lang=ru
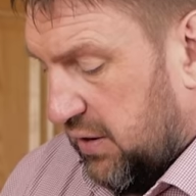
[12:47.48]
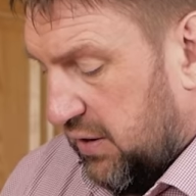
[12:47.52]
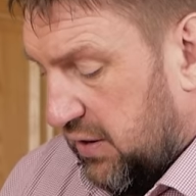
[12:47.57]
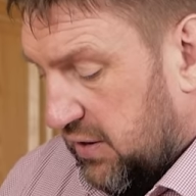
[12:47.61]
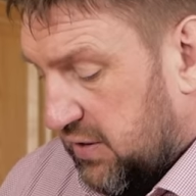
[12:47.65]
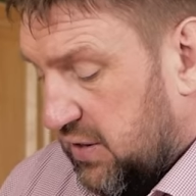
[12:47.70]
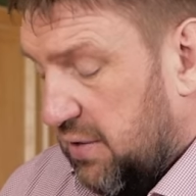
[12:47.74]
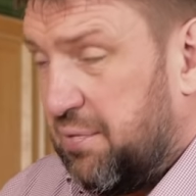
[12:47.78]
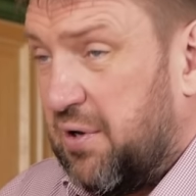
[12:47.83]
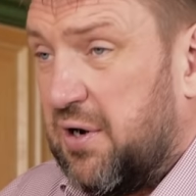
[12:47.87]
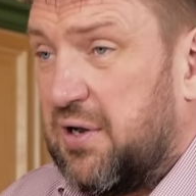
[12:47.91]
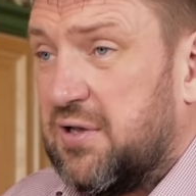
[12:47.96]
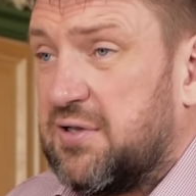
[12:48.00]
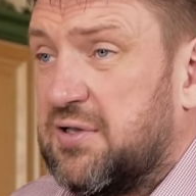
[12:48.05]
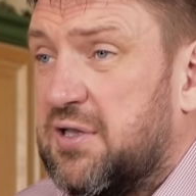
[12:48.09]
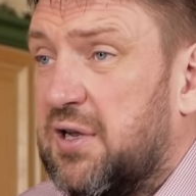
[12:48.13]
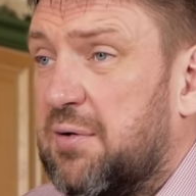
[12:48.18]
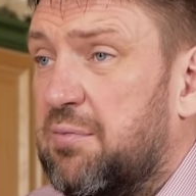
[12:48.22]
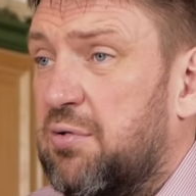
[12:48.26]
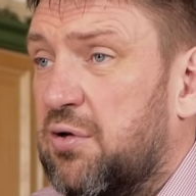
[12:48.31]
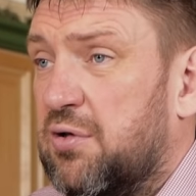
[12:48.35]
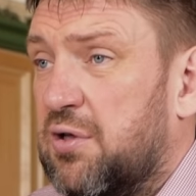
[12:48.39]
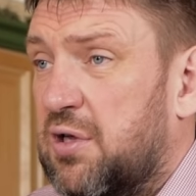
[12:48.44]
Если перец
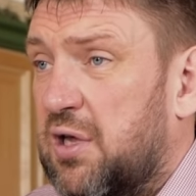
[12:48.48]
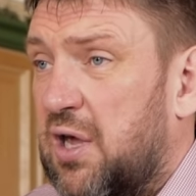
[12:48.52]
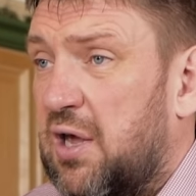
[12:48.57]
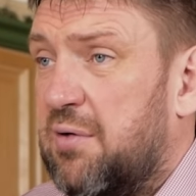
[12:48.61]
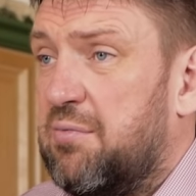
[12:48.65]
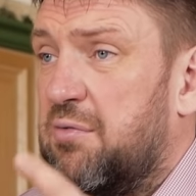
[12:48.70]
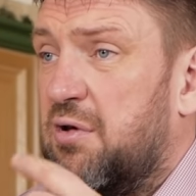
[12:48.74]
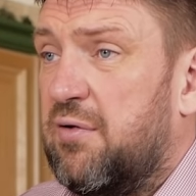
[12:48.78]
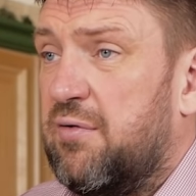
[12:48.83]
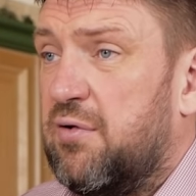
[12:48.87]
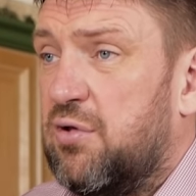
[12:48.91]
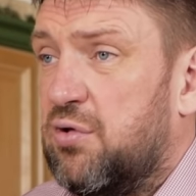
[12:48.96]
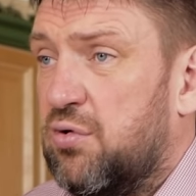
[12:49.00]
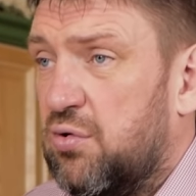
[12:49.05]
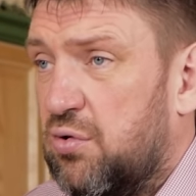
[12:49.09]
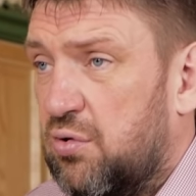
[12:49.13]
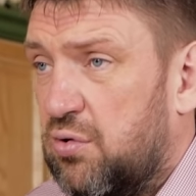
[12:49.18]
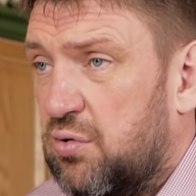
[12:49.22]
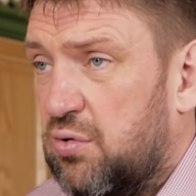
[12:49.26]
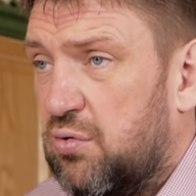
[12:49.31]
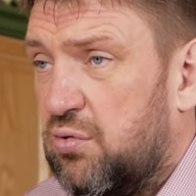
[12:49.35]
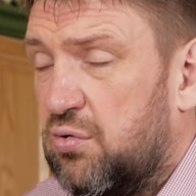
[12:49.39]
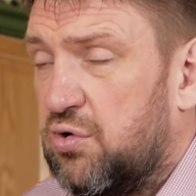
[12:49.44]
дробленый, я имею в виду,
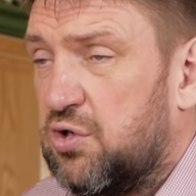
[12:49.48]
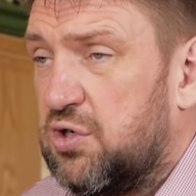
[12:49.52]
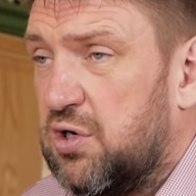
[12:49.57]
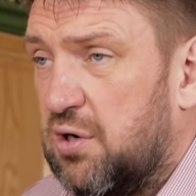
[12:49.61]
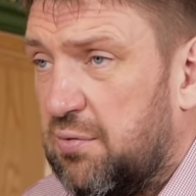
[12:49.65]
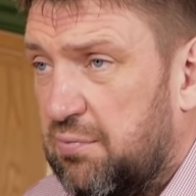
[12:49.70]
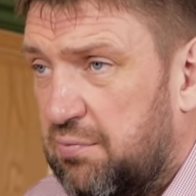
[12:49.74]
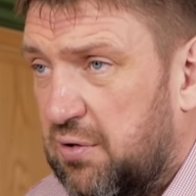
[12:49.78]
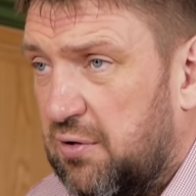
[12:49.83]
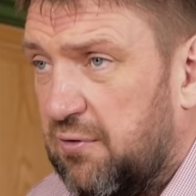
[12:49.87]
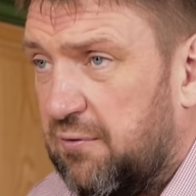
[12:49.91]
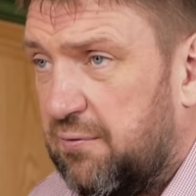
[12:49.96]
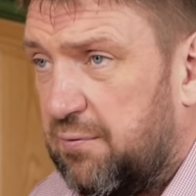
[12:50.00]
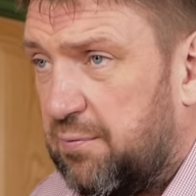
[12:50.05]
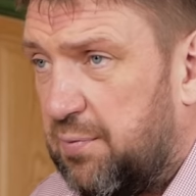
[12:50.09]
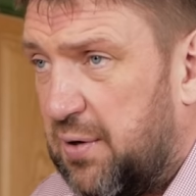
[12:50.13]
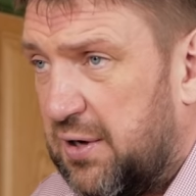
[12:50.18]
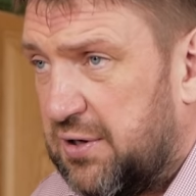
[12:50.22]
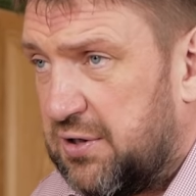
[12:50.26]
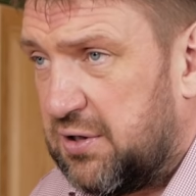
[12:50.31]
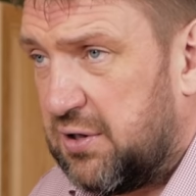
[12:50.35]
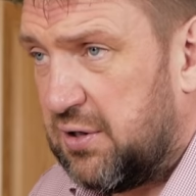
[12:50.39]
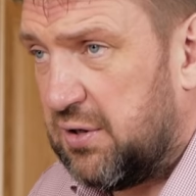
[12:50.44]
уже был в
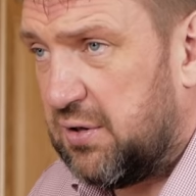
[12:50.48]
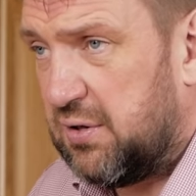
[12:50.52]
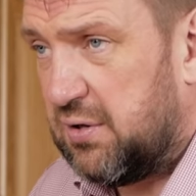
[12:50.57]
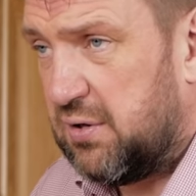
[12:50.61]
пачке,